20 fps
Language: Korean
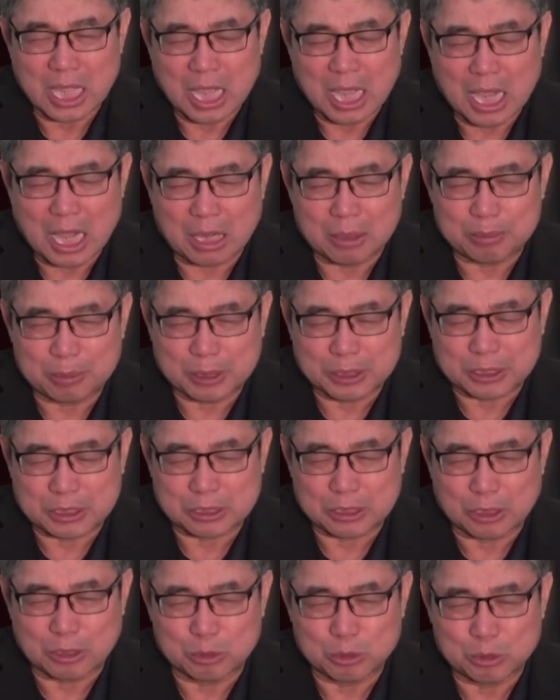
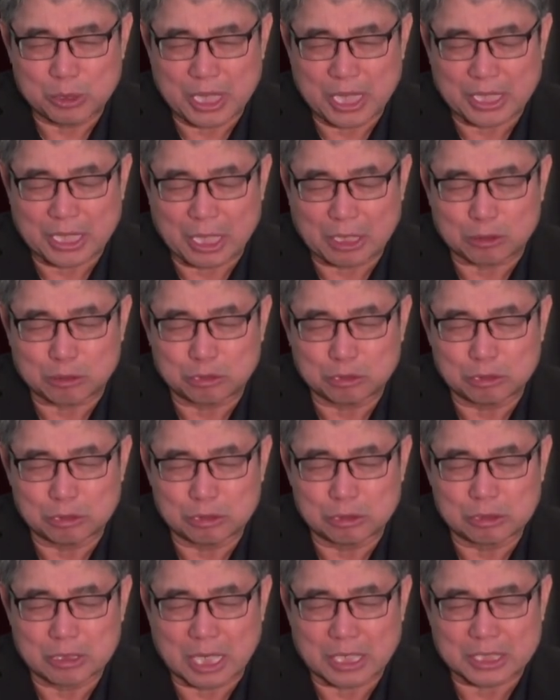아버지여 우리에게
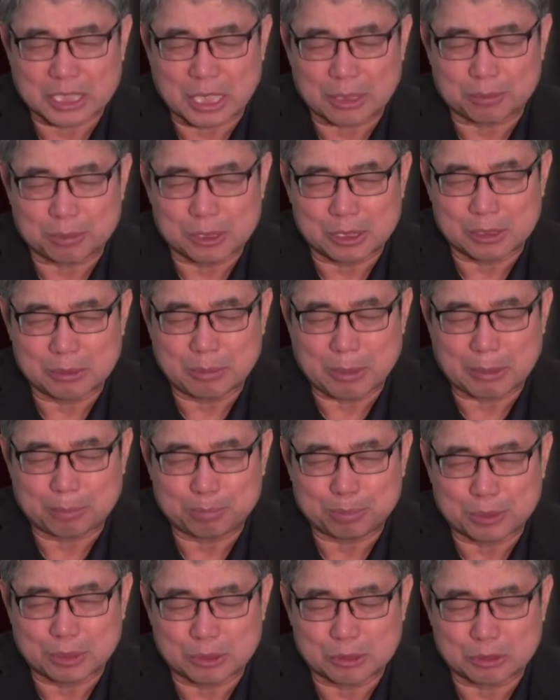국률과 자비를
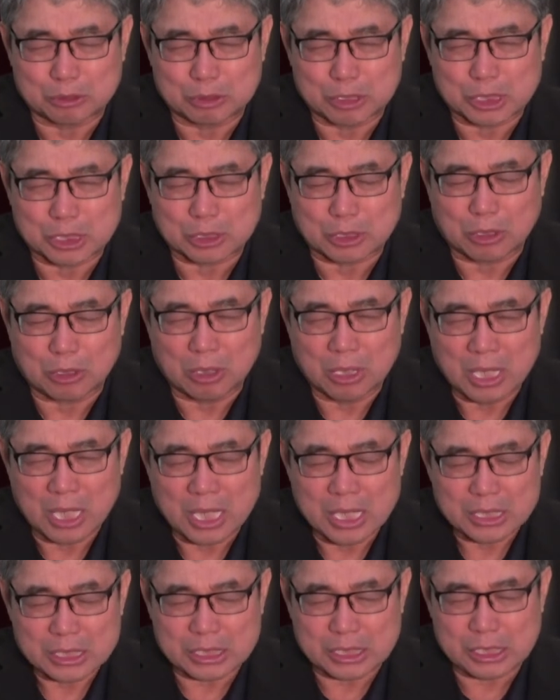베풀어 주시고
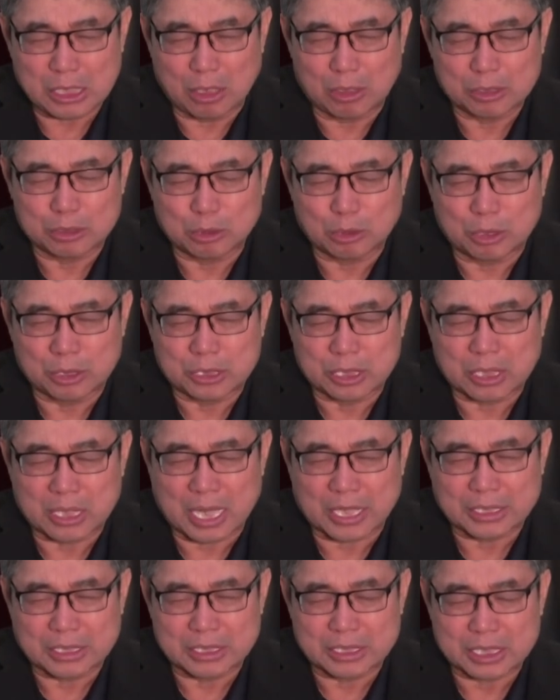이 어두워져
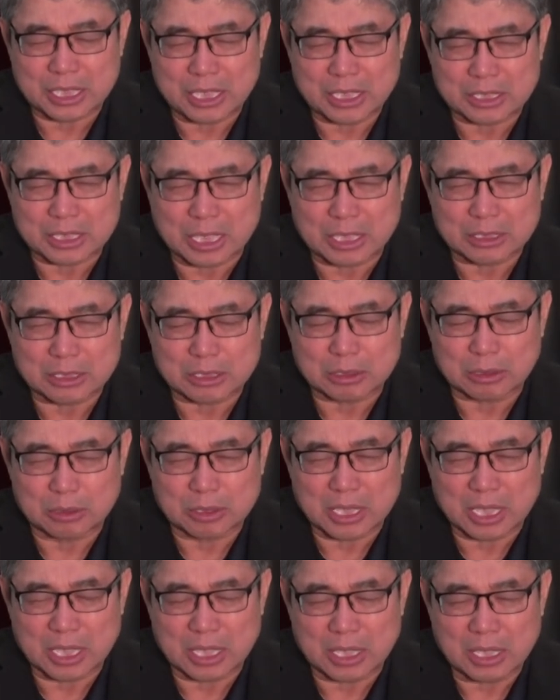가는 세상
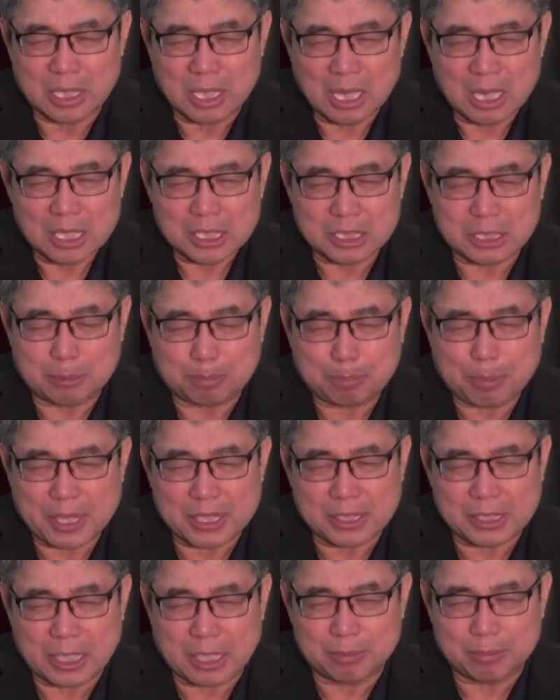속에 이
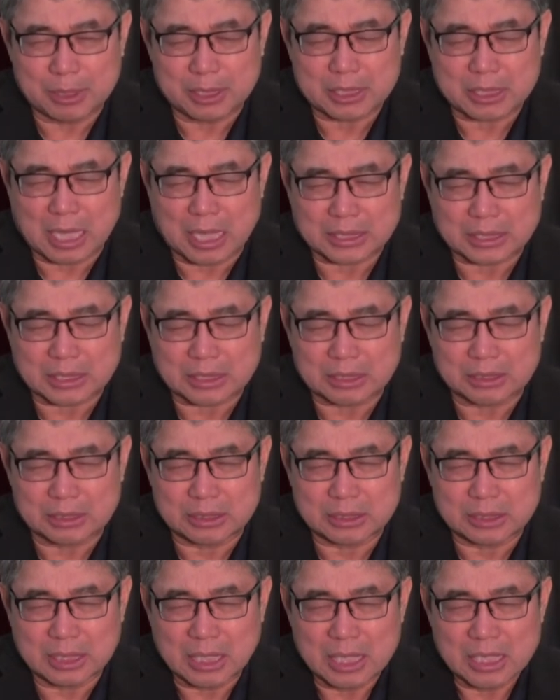팬데믹
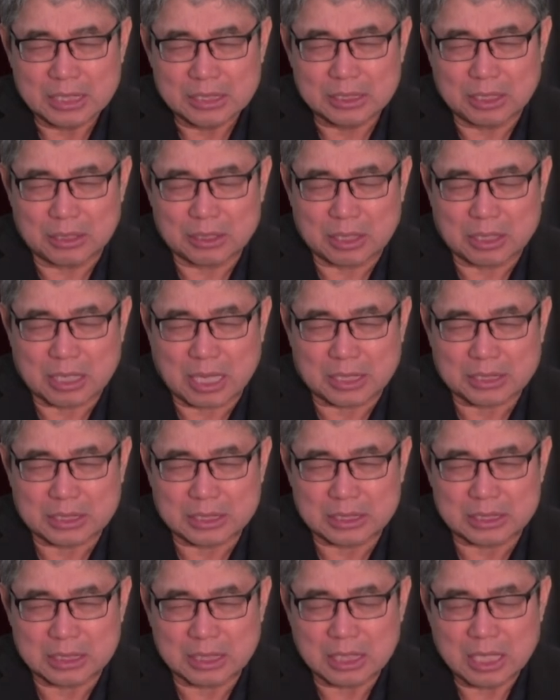같은 여러
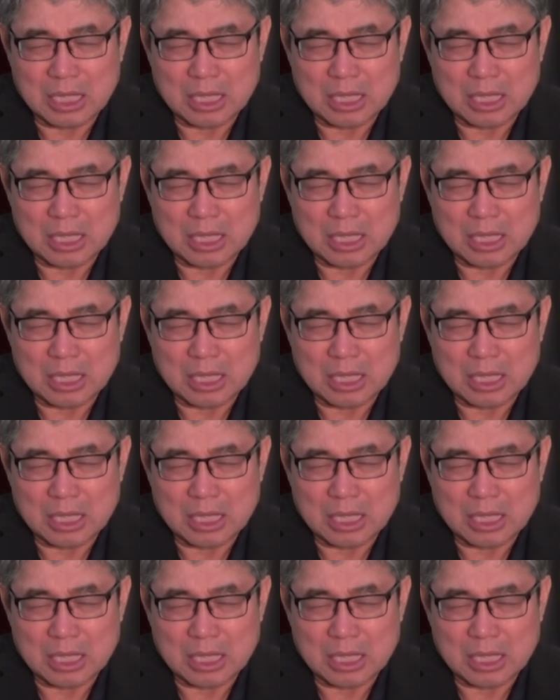가지